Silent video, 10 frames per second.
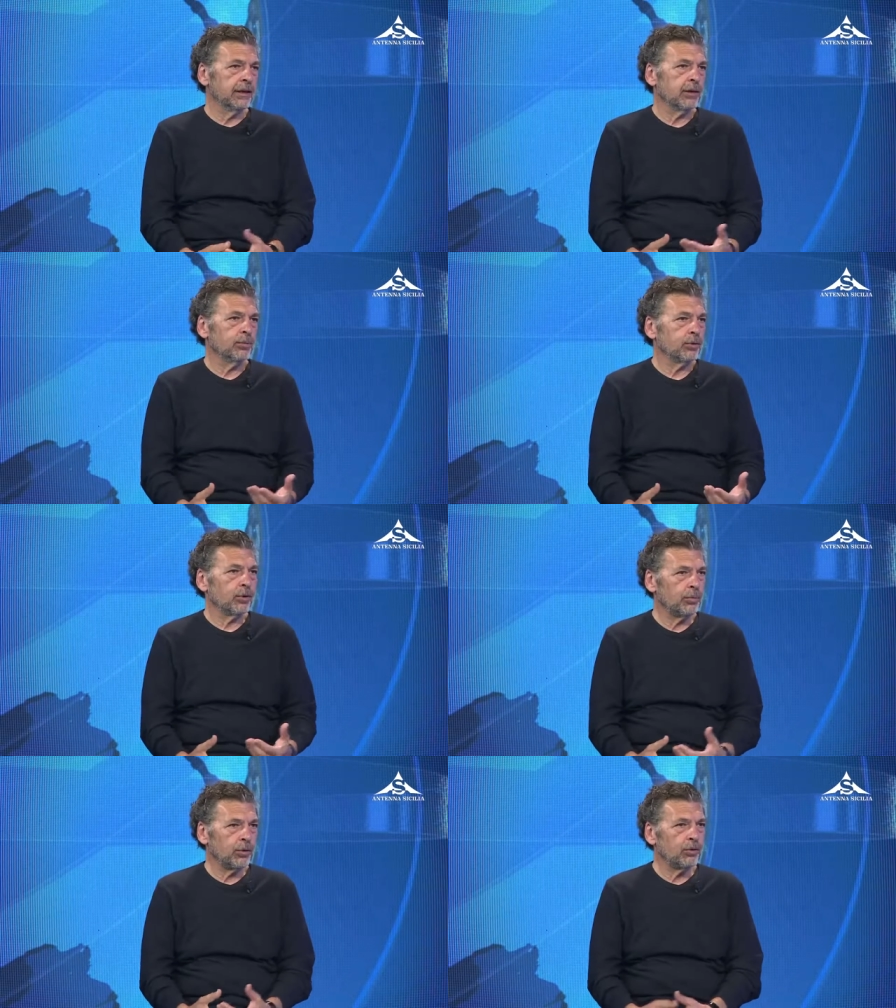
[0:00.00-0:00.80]
che
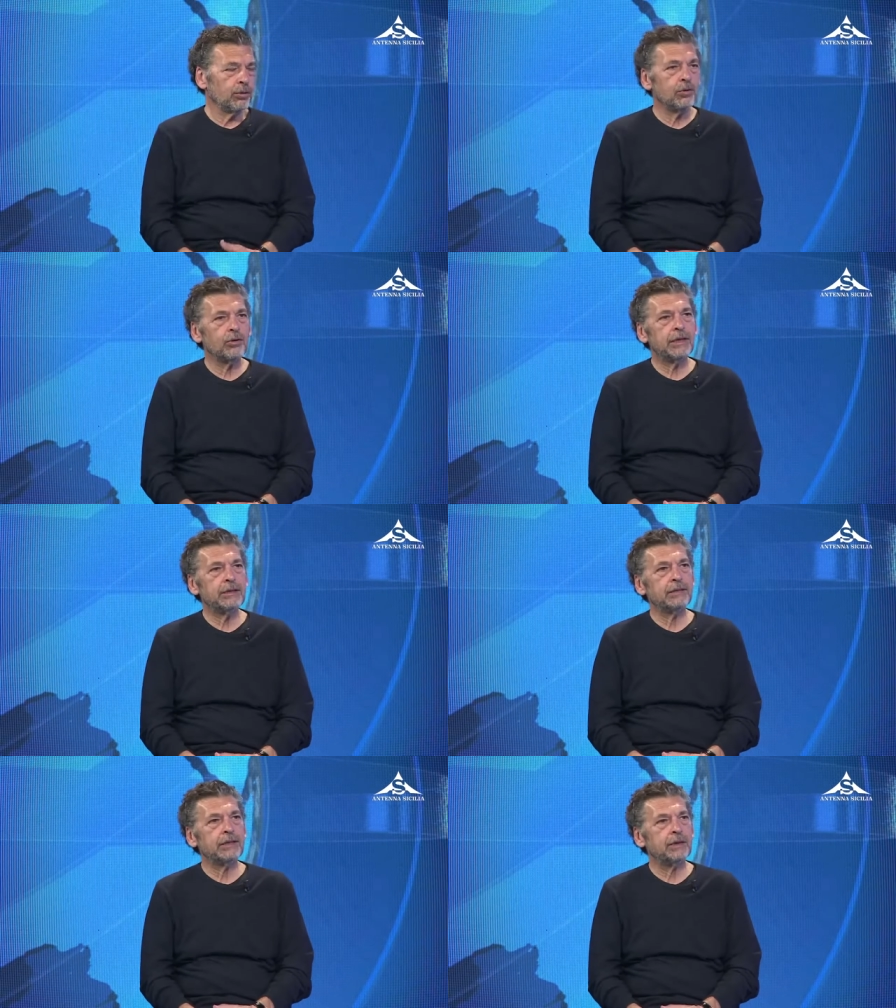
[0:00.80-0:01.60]
purtroppo non, non è
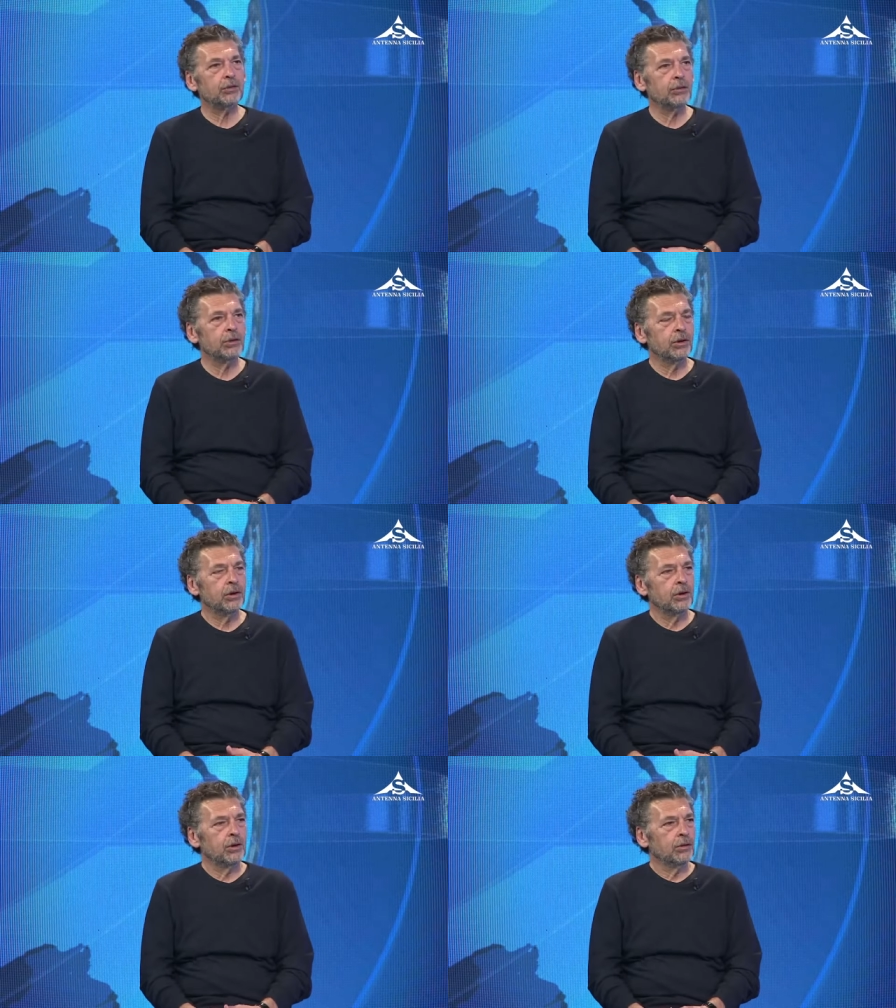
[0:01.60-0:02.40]
diventato
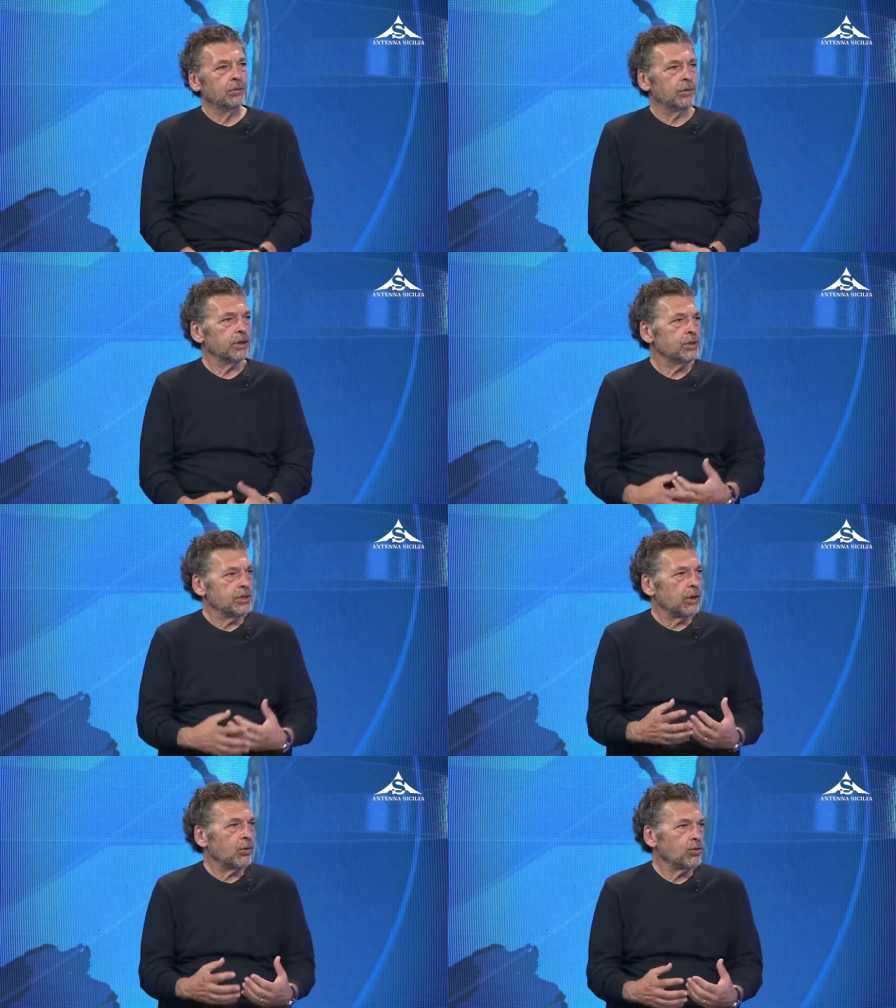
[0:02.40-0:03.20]
un
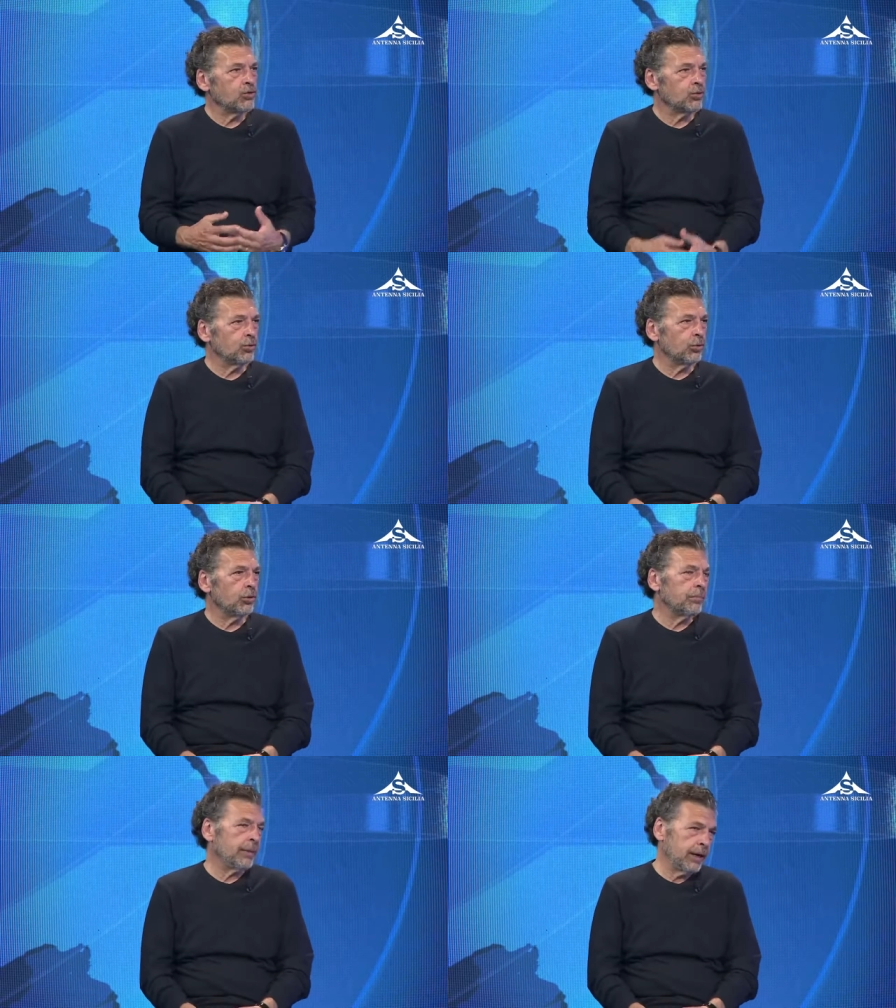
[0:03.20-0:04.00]
regista
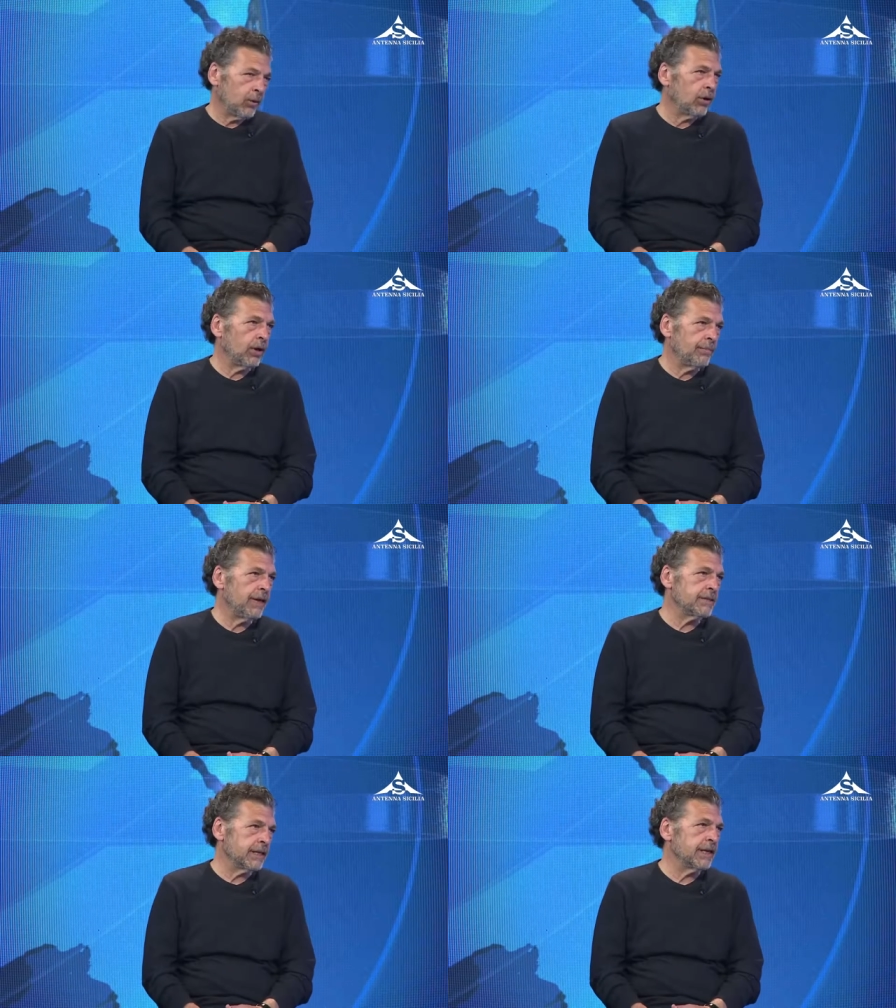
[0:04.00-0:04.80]
conosciuto, ma è quello che mi
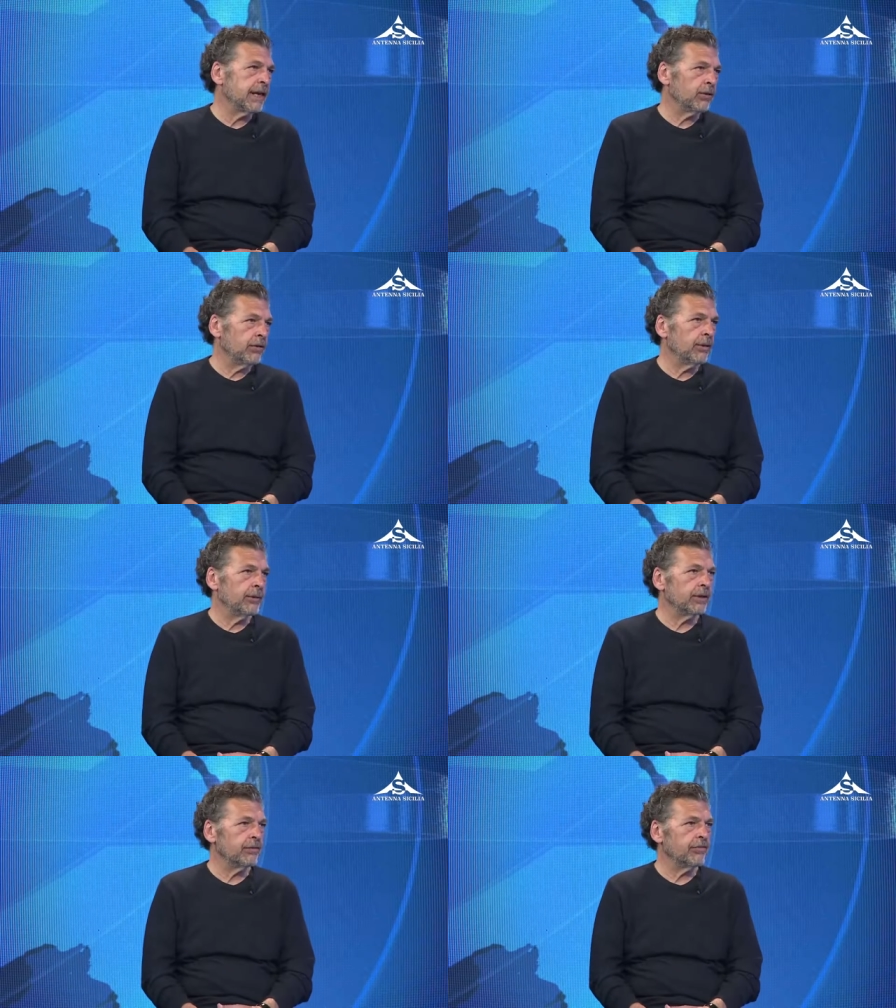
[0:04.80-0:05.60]
ha insegnato veramente
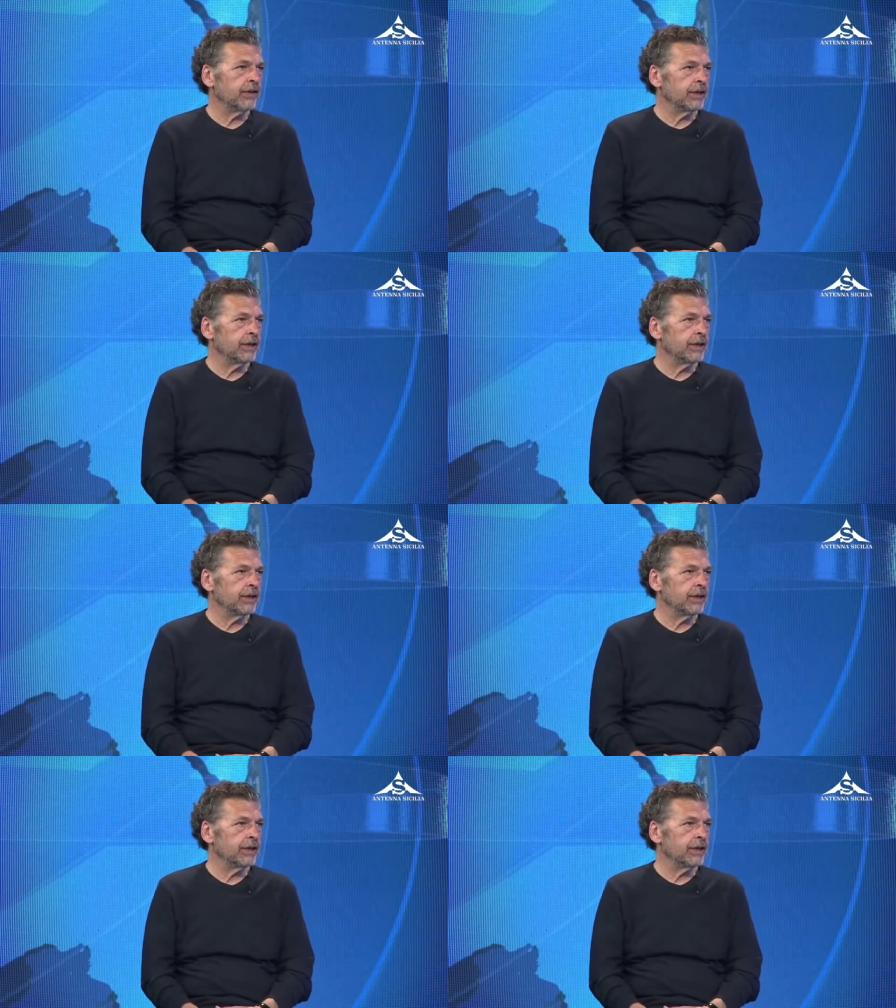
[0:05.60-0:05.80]
sei, a fare sei